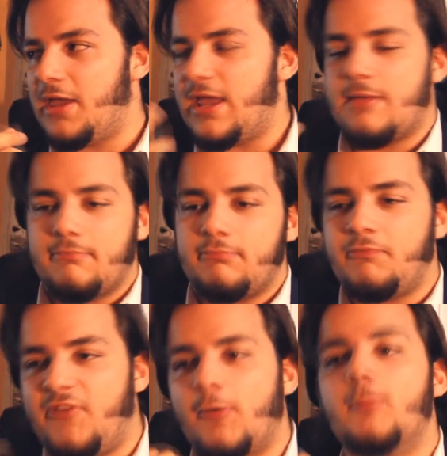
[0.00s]
e
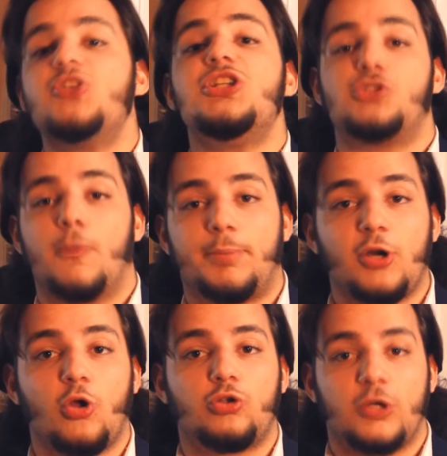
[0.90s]
vi pubblicizzo un
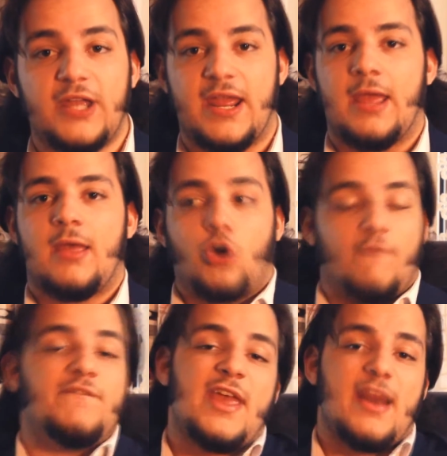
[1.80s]
prodotto che
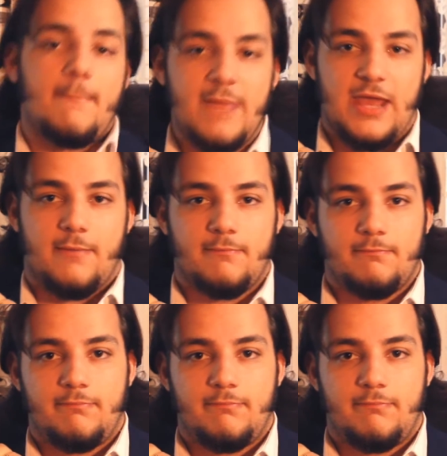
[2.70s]
conviene a me